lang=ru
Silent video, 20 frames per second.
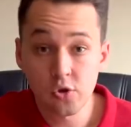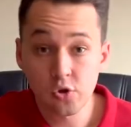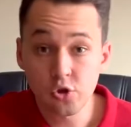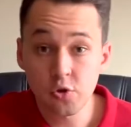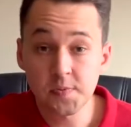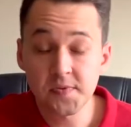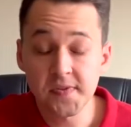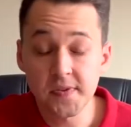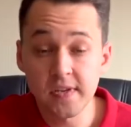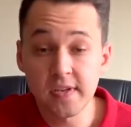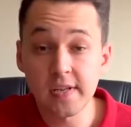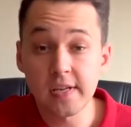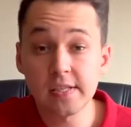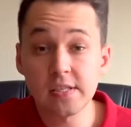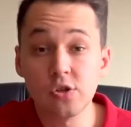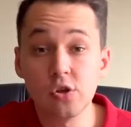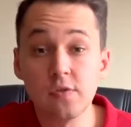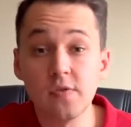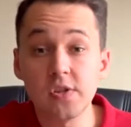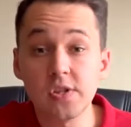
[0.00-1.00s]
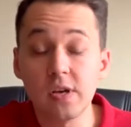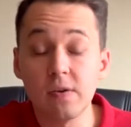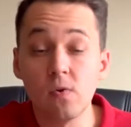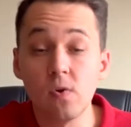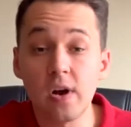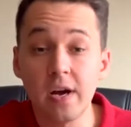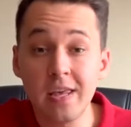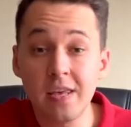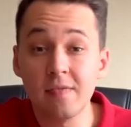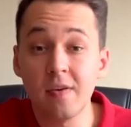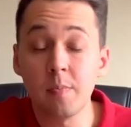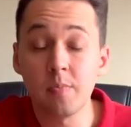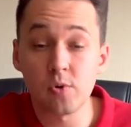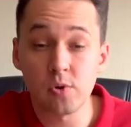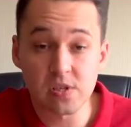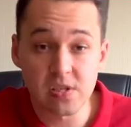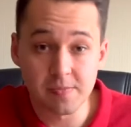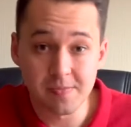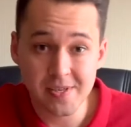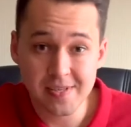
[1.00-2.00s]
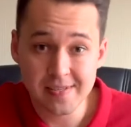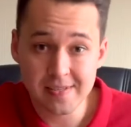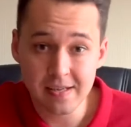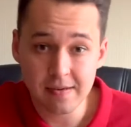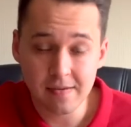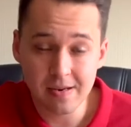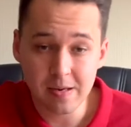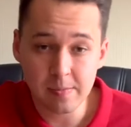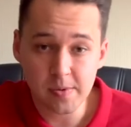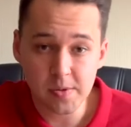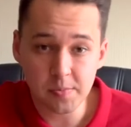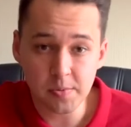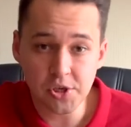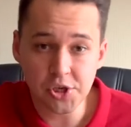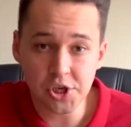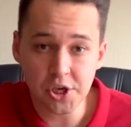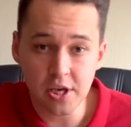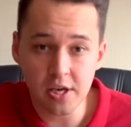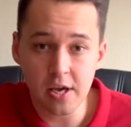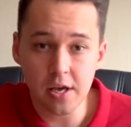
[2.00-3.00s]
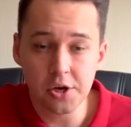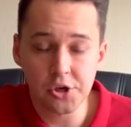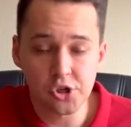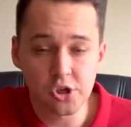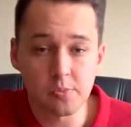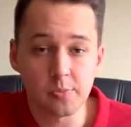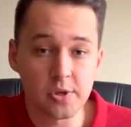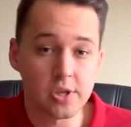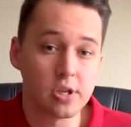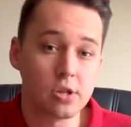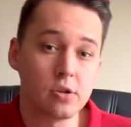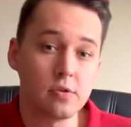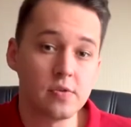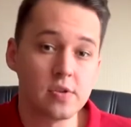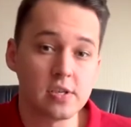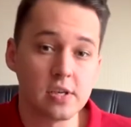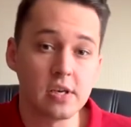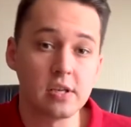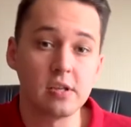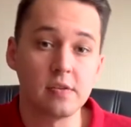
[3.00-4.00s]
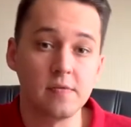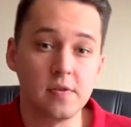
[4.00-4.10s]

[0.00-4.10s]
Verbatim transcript: Ну и, собственно, на основе того, какие вопросы мне задавали подписчики, я решил подготовить это